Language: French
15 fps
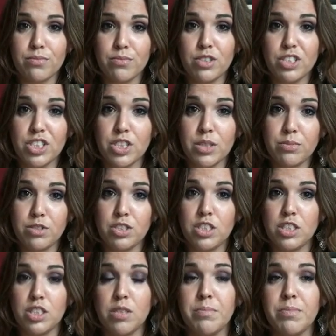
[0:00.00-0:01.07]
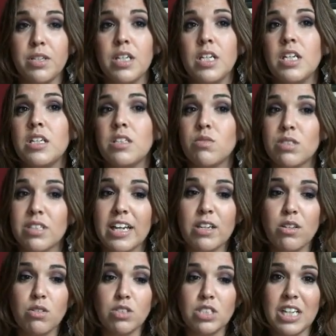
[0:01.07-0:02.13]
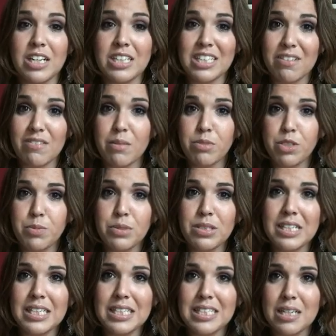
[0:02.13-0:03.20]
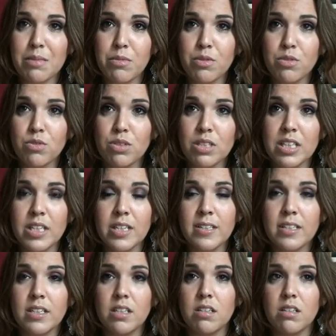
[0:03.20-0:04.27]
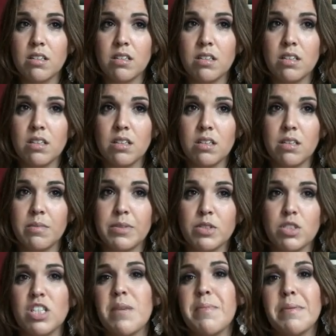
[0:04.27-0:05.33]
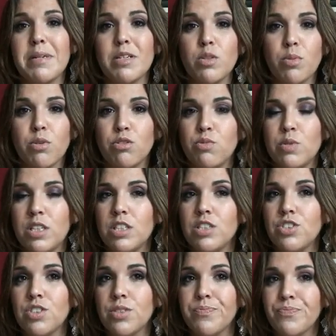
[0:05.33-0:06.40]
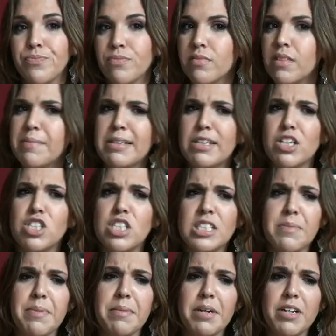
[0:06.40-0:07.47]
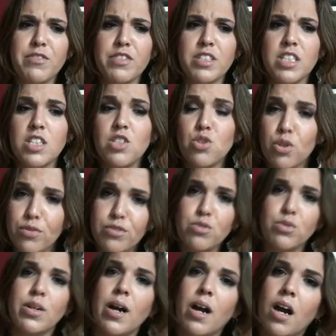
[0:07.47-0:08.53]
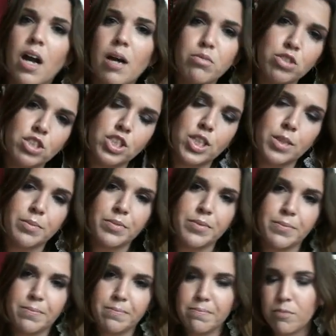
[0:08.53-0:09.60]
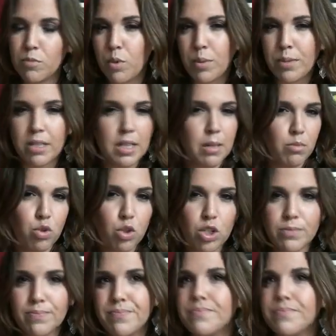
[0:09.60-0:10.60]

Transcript: Body Shop, Body Shop. Donc, c'est vrai que j'avais un petit peu délaissé à un moment donné euh, parce que j'avais pas mal de produits Lush. Maintenant que je les ai pas mal finis, je suis revenue à Body Shop, mon premier amour.